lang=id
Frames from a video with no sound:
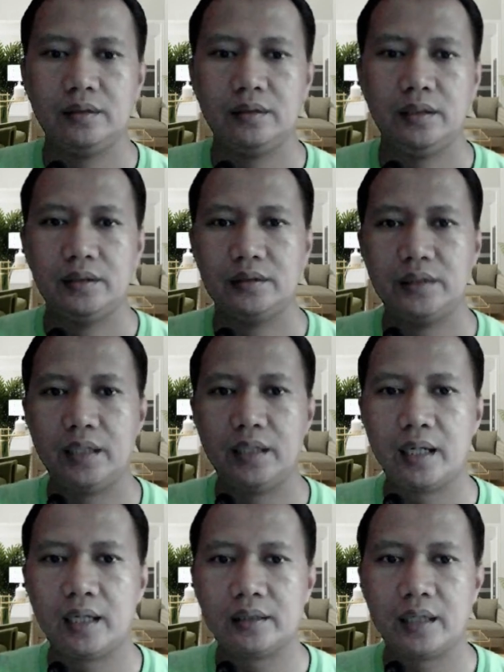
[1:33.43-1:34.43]
Silakan
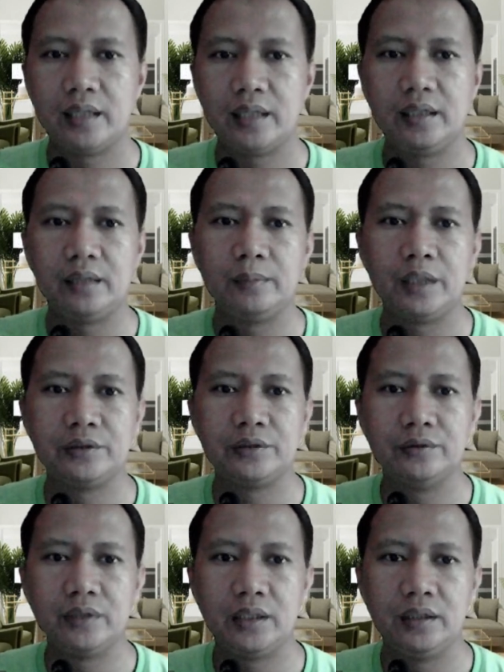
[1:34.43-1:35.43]
kalian masuk
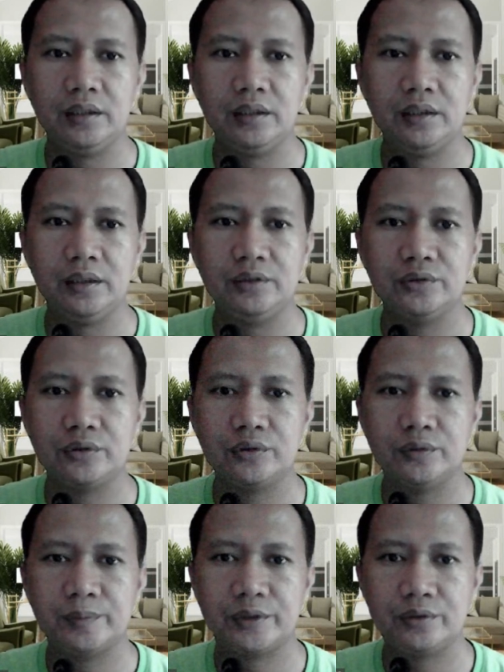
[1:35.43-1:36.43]
ke YouTube
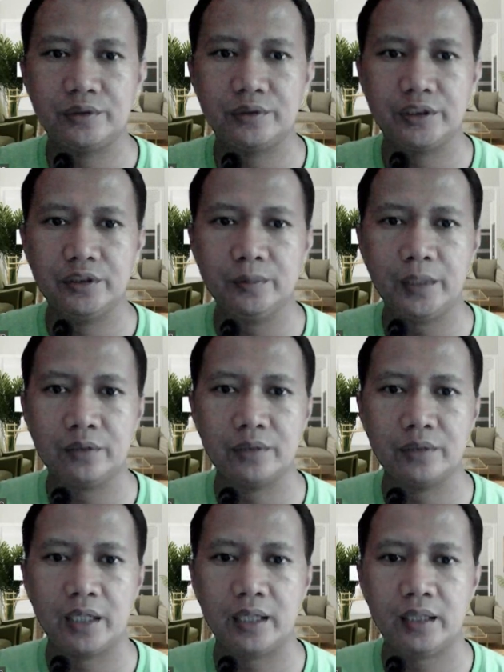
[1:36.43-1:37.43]
Studio
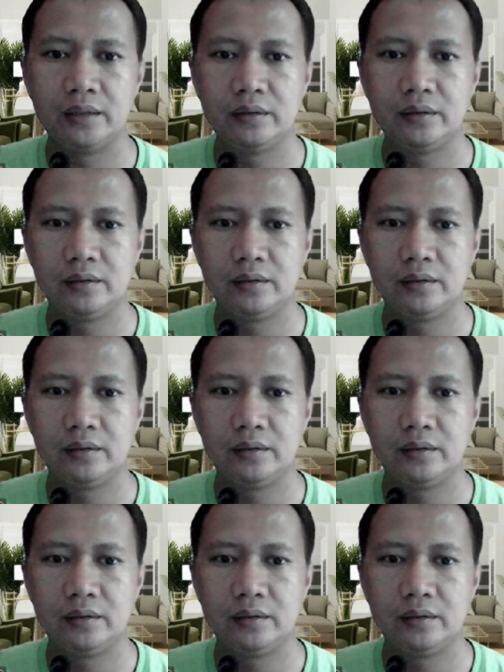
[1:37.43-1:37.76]
menggunakan